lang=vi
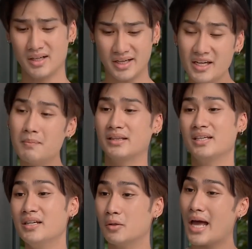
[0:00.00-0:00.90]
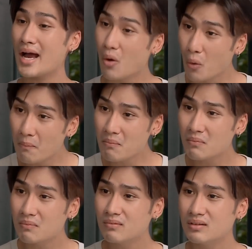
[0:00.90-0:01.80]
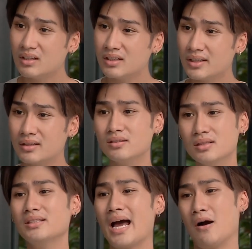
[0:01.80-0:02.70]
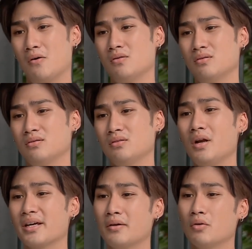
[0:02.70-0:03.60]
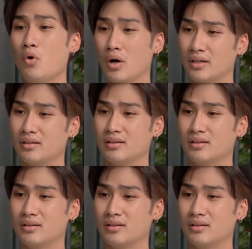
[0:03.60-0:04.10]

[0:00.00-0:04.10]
khi mà thi nó đang ốm thì tự dưng đào nó lại kêu nó buồn